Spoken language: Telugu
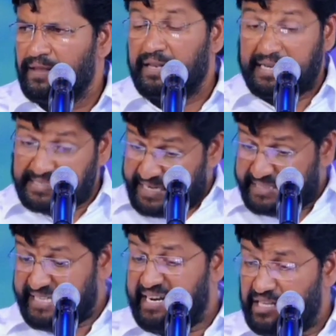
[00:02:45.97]
నా
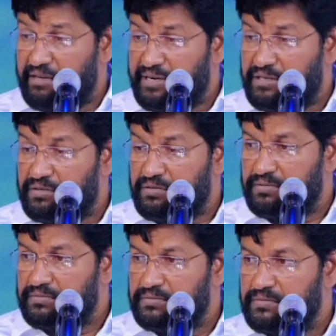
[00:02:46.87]
చేతనైనంత మట్టుకు
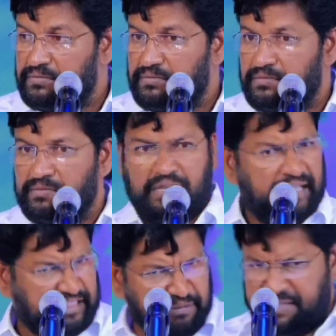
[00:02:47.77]

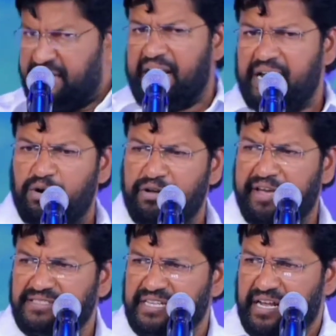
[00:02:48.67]
నేను ఎంతమందిని లాగి
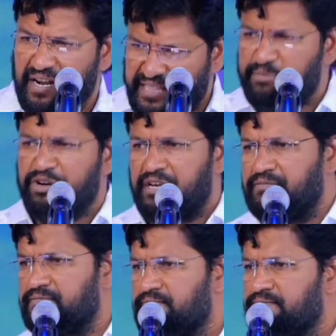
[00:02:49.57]
ఒడ్డుకేసాను అన్నదే ముఖ్యం